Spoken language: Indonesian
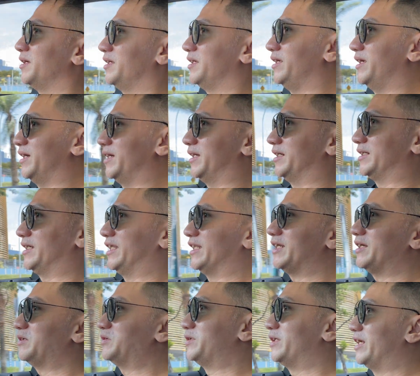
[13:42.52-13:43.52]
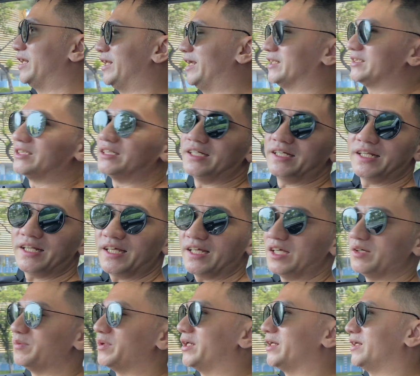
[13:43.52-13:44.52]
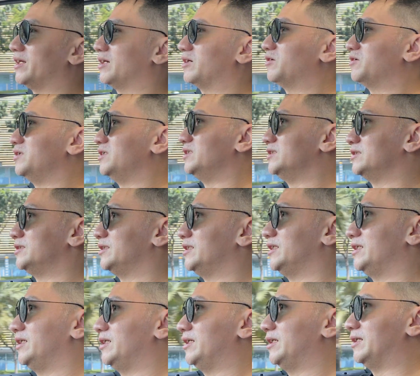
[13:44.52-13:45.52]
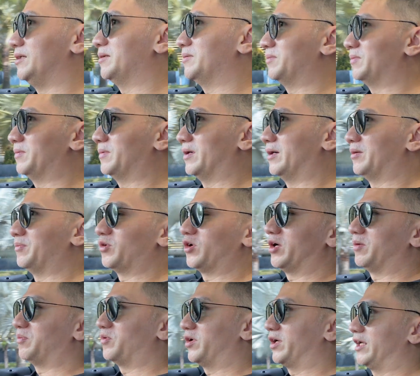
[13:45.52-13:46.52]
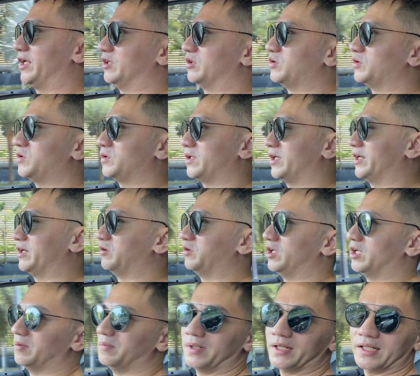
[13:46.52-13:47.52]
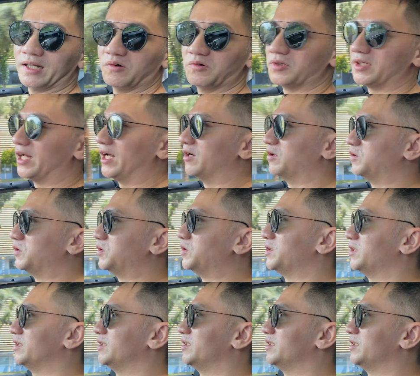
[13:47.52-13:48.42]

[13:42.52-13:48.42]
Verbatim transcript: ya kita udah lihat sendiri gimana kondisi eh, proyek-proyek itu karena udah bertahun-tahun